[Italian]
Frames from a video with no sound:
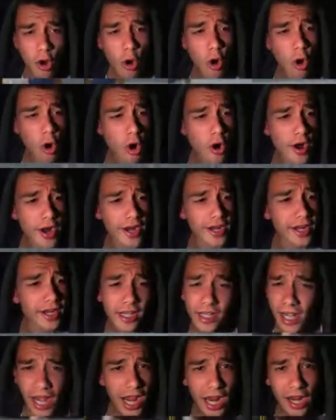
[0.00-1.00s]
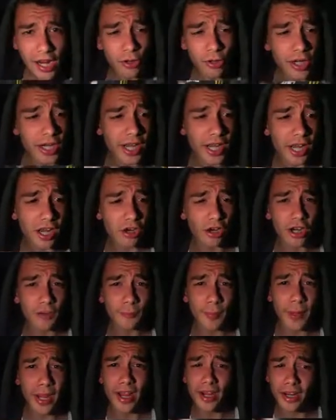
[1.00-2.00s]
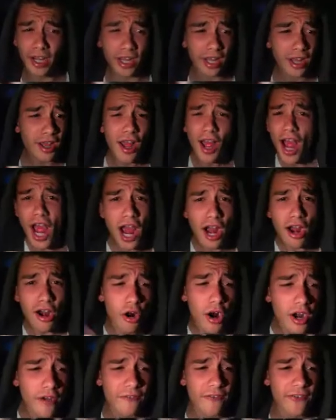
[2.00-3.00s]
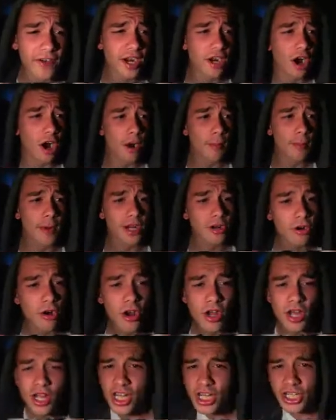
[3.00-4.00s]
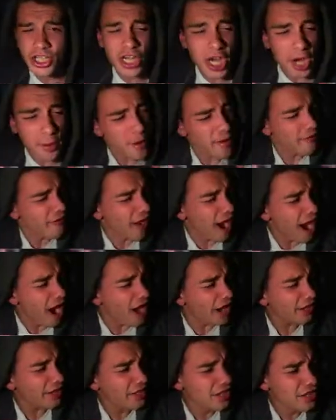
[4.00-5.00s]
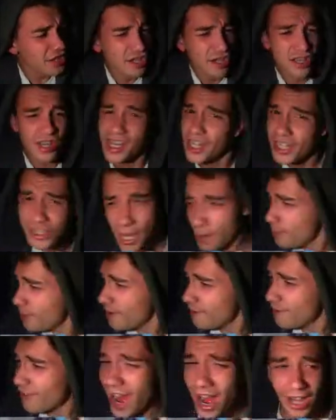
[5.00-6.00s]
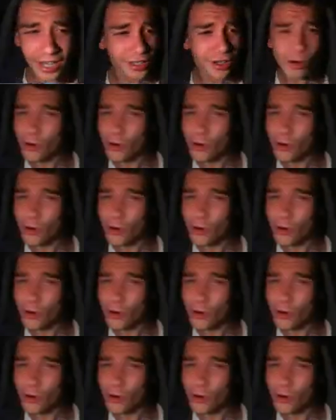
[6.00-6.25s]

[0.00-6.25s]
È lui, è lui il record breaker, è lui il fenomeno, Jimmy Vardi, Jimmy